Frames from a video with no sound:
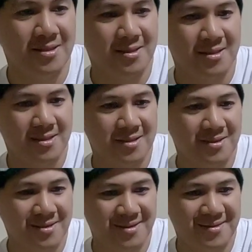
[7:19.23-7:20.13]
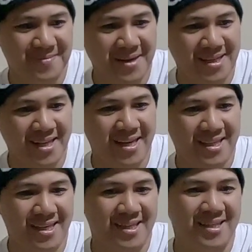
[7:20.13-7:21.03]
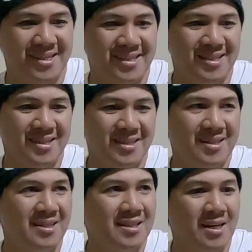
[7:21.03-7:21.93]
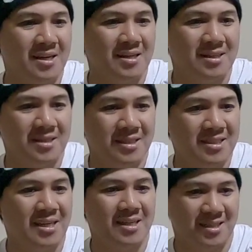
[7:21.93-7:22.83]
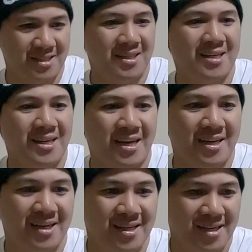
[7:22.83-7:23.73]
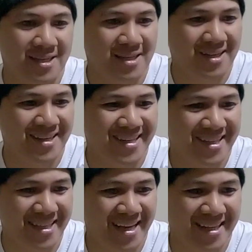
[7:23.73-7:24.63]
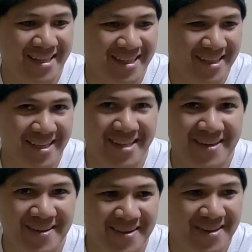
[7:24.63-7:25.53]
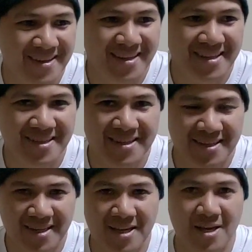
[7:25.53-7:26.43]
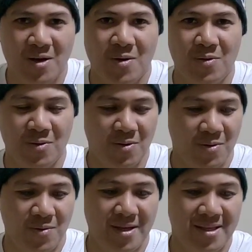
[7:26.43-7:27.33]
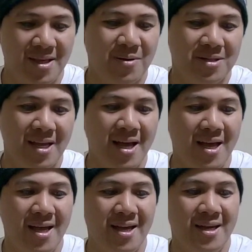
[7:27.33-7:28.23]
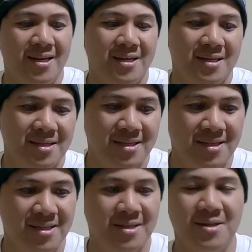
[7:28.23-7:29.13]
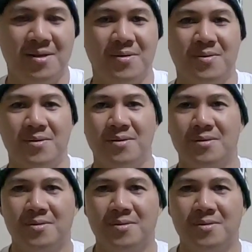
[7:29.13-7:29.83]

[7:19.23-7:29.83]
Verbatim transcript: Kay Pipoy Mix yun. Palitan natin. Ito. Oh, yan. Dyan. Akin na. Ito, ito, ito. Ilan na yan, Bay? 1,000? 1,000. 70.